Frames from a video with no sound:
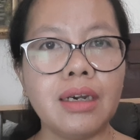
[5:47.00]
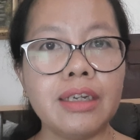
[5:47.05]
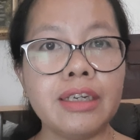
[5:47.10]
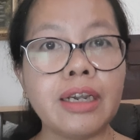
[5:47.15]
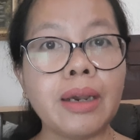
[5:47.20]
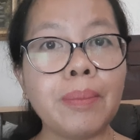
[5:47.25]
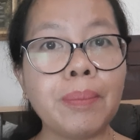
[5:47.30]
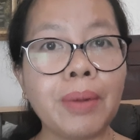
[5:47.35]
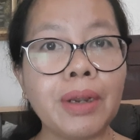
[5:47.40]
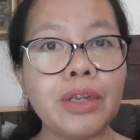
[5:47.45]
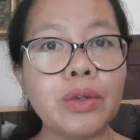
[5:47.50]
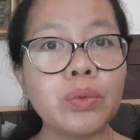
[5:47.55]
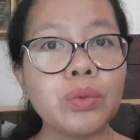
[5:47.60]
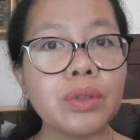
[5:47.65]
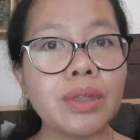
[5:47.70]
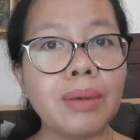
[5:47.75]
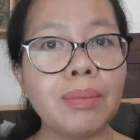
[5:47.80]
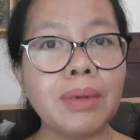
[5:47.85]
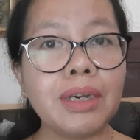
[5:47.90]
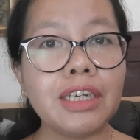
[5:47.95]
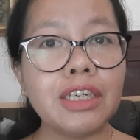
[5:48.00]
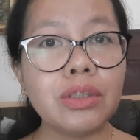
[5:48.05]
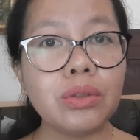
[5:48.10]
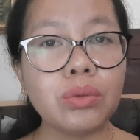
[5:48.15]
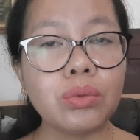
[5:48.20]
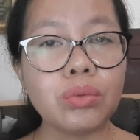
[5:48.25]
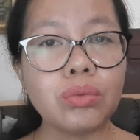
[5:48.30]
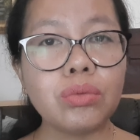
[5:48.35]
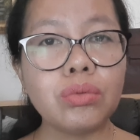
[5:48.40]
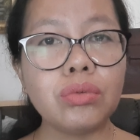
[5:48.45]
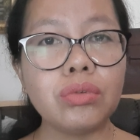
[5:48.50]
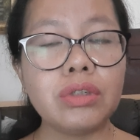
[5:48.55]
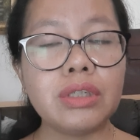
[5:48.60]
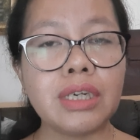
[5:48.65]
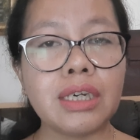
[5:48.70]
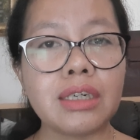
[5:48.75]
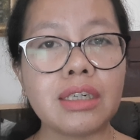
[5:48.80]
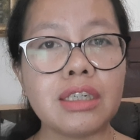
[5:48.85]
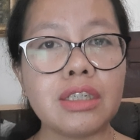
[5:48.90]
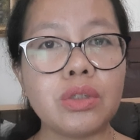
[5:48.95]
yang paling utama itu
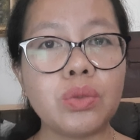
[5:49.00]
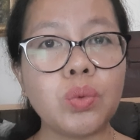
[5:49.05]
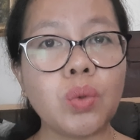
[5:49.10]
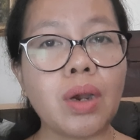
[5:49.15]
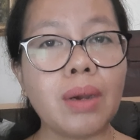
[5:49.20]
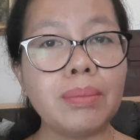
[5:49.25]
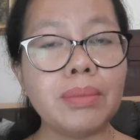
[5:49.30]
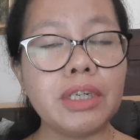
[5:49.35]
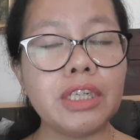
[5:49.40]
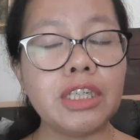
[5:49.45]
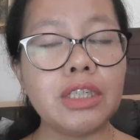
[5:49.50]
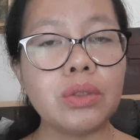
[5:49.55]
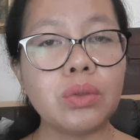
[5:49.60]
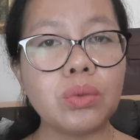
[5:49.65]
cari suami